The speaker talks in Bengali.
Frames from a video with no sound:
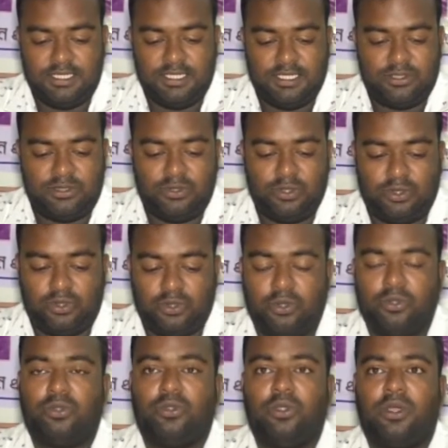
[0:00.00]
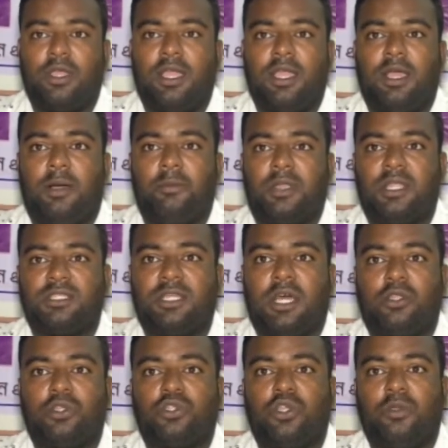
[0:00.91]
যে যৌথ উদ্যোগে আমরা
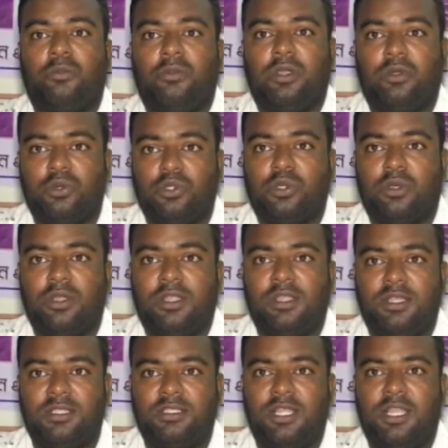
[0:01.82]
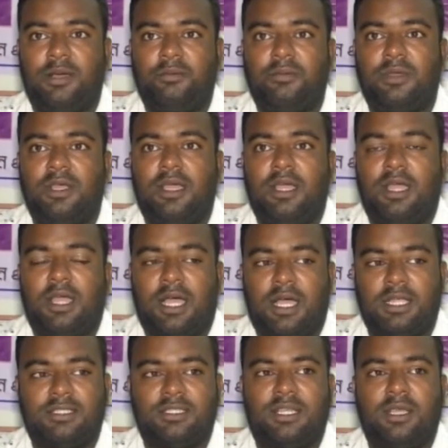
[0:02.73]
সারা সম্মান ঘোষণা দিয়েছিলাম
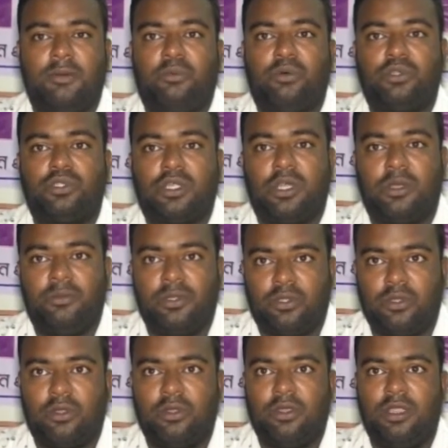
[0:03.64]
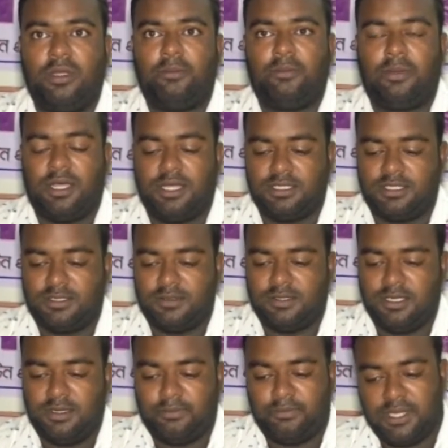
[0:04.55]
আজকে পুরস্কার বিতরণী প্লাস
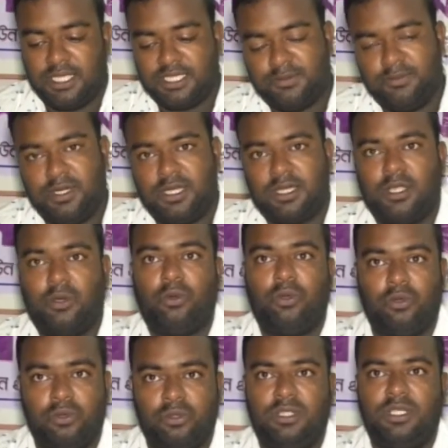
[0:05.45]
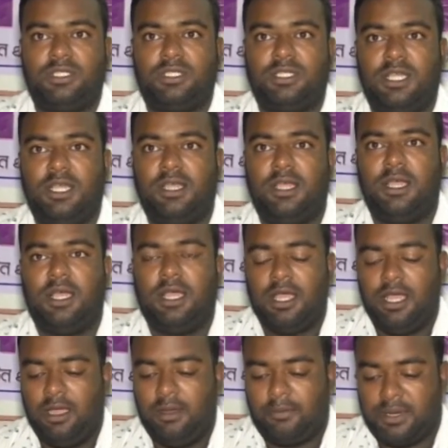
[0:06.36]
প্রেসমিটটা ওই উদ্দেশ্যে
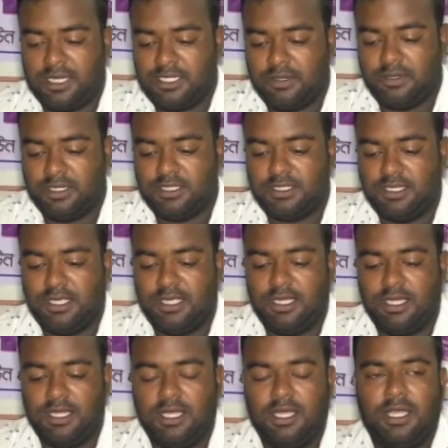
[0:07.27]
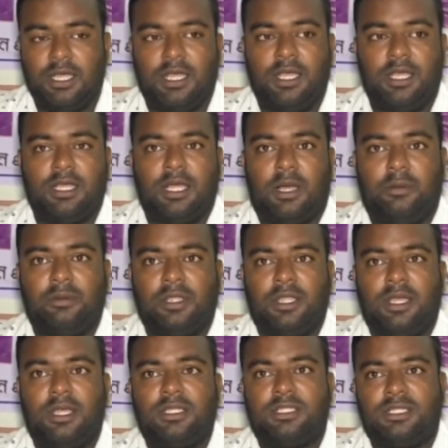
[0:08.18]
পাশাপাশি
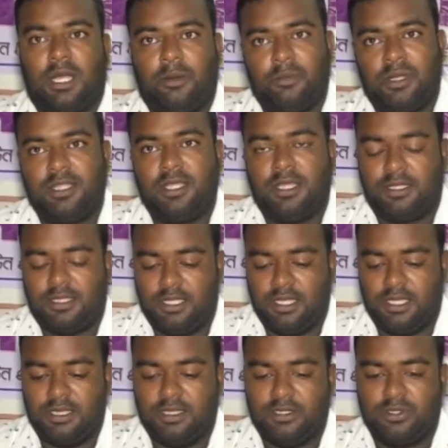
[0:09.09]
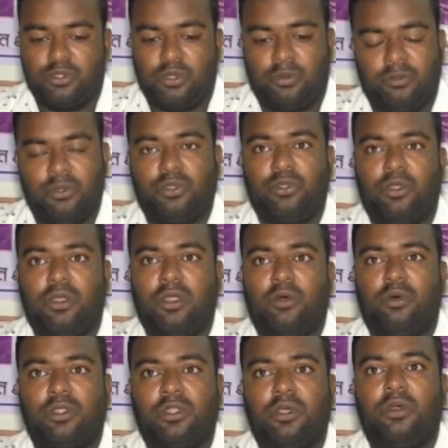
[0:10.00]
আমরা সাংবাদিকদের
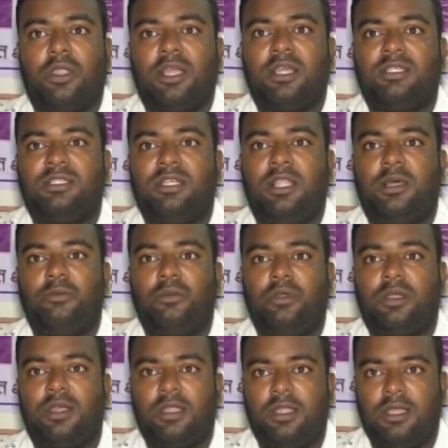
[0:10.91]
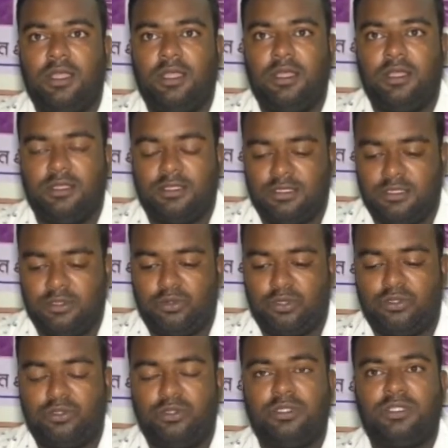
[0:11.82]
সম্বর্ধনার কথাও রেখেছিলাম ওইখানে যে
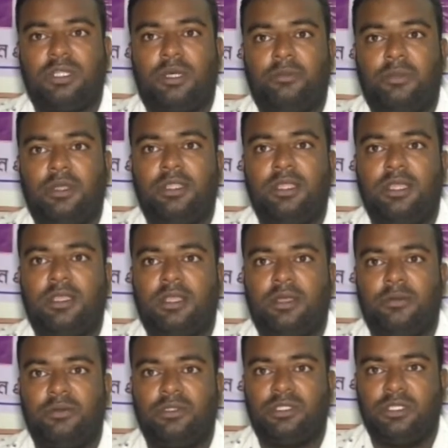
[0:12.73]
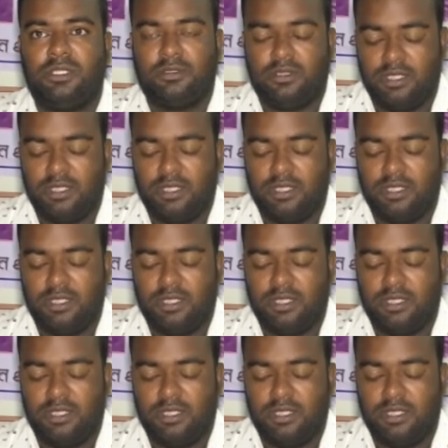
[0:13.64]
দশজন সাংবাদিক এবং